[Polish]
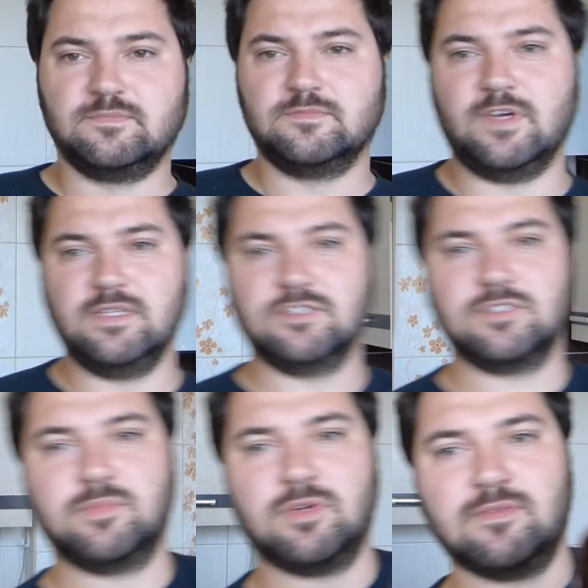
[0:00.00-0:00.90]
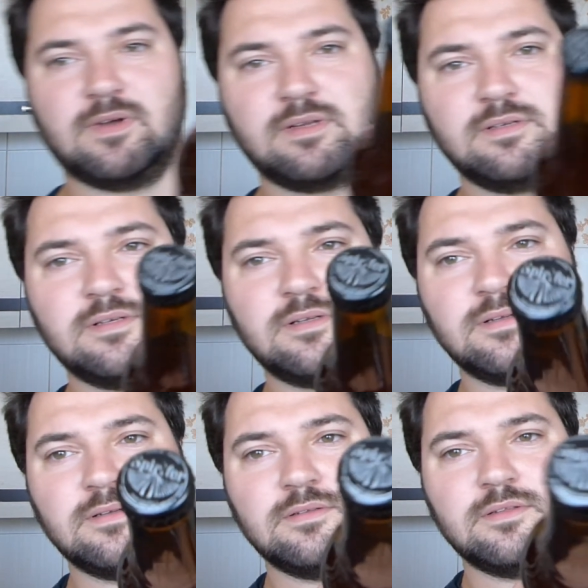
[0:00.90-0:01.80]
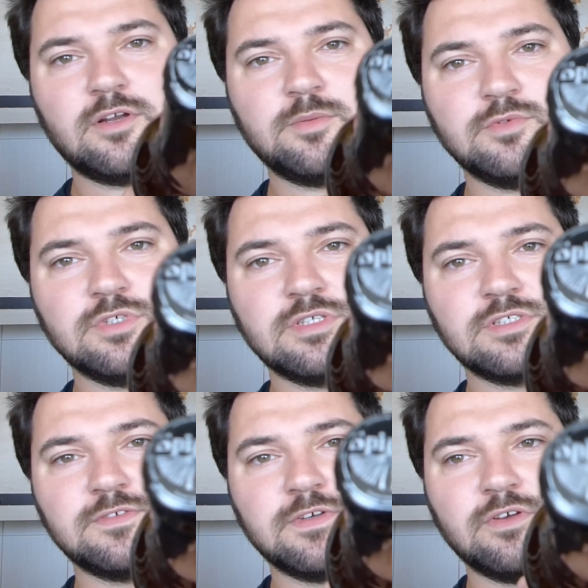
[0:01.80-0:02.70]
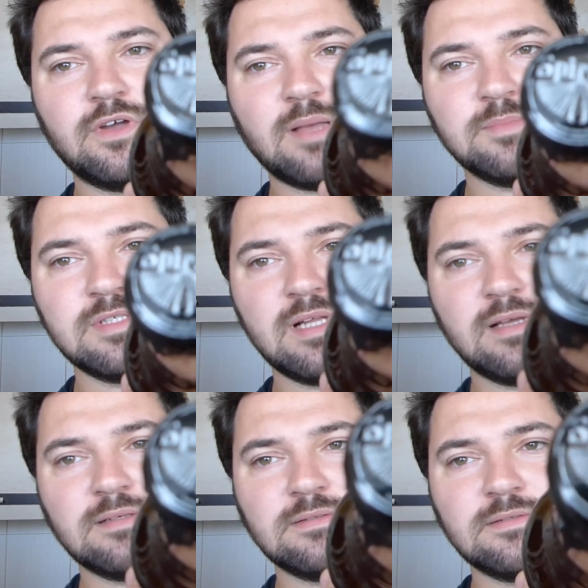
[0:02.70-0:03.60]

Fajnie, że browar dorobił się też swojego kapsla.